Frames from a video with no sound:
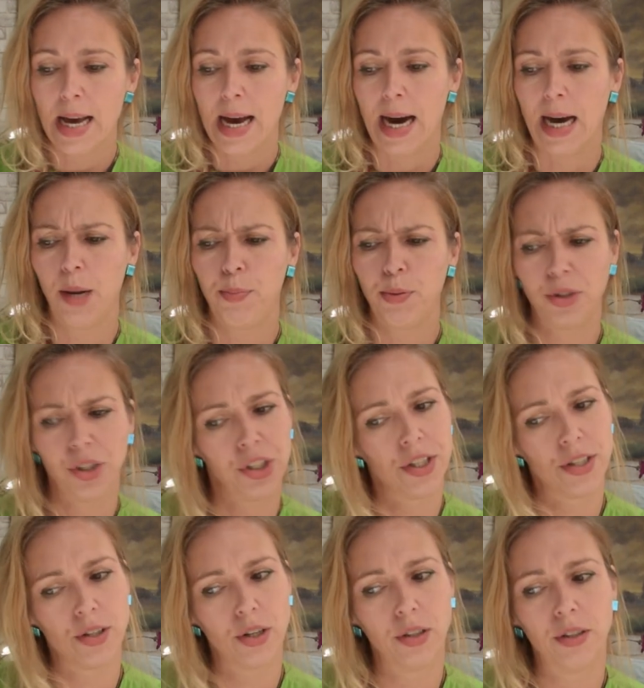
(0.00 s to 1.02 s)
ale później
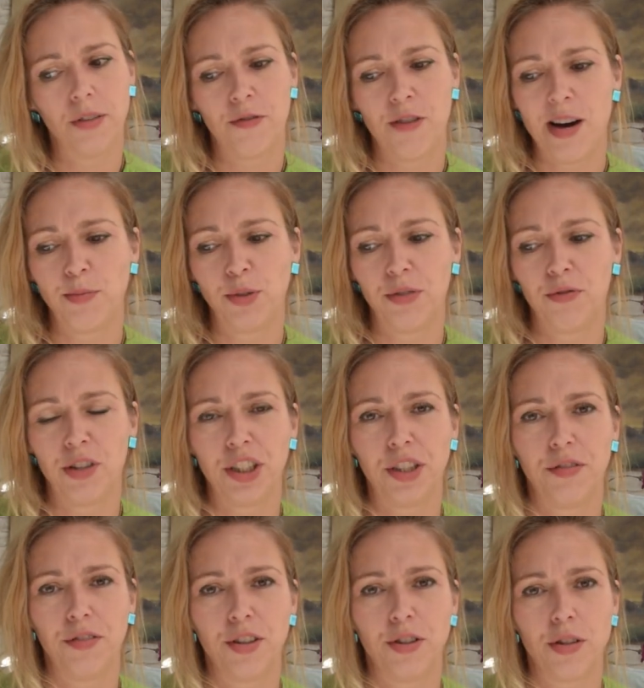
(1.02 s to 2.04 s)
się zorientowałam, że
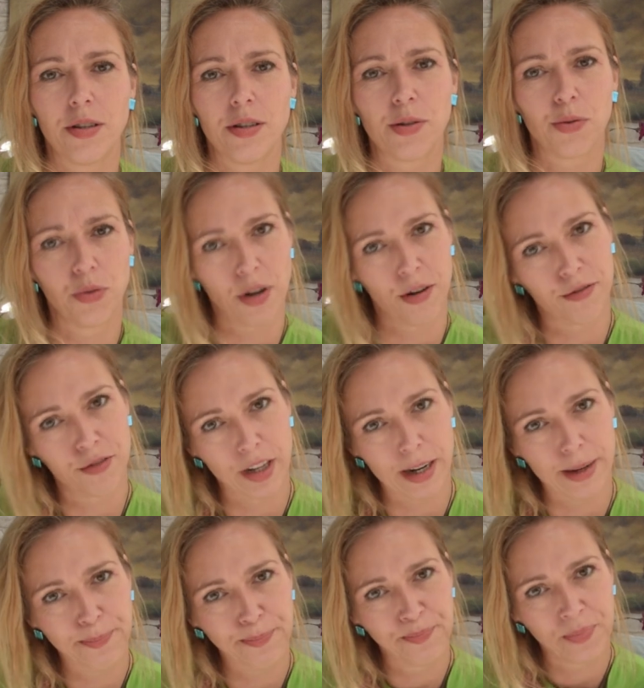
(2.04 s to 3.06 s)
właściwie to jest
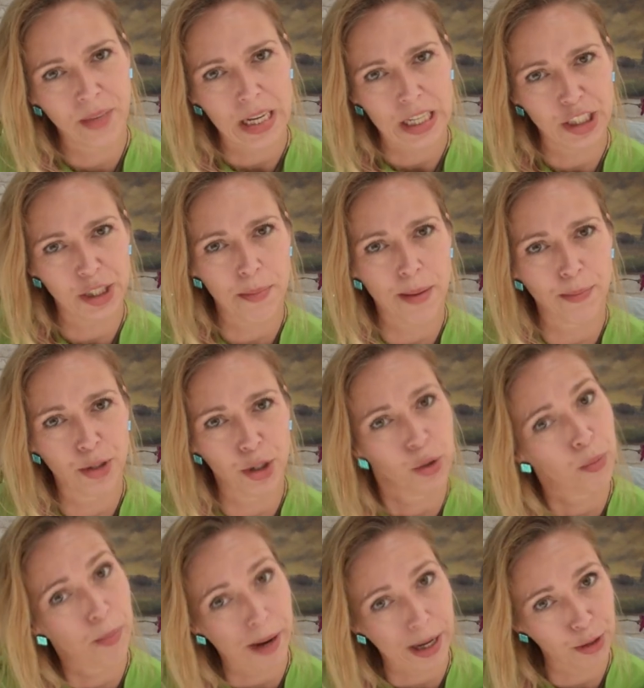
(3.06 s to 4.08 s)
cudownie, że mam
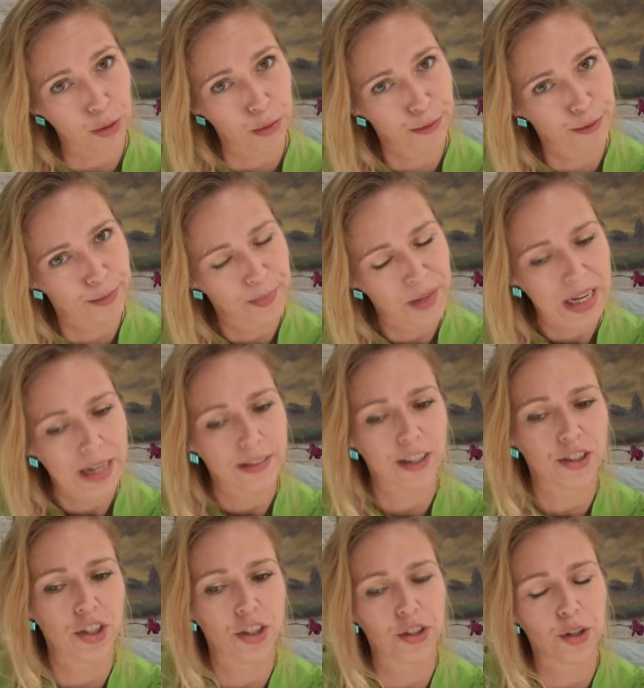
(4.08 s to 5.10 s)
tylu panów.
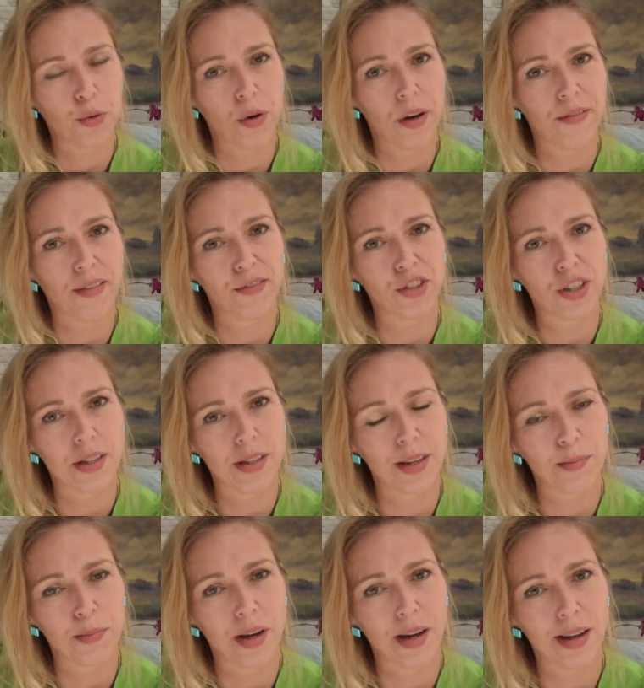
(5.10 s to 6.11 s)
Także dziękuję Wam
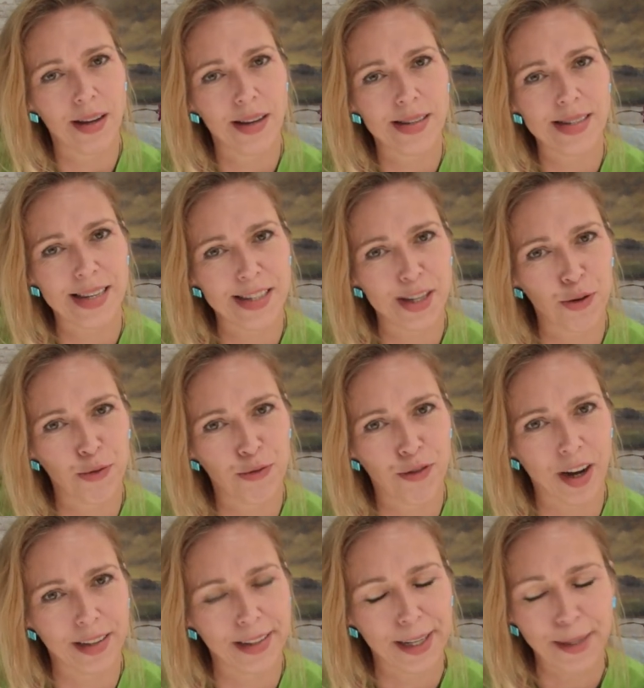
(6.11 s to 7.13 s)
wszystkim e, za
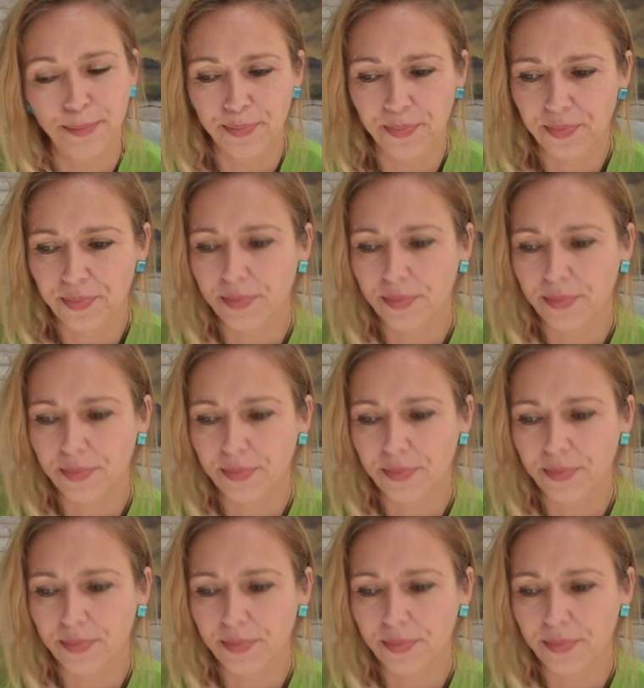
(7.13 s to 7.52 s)
zaufanie.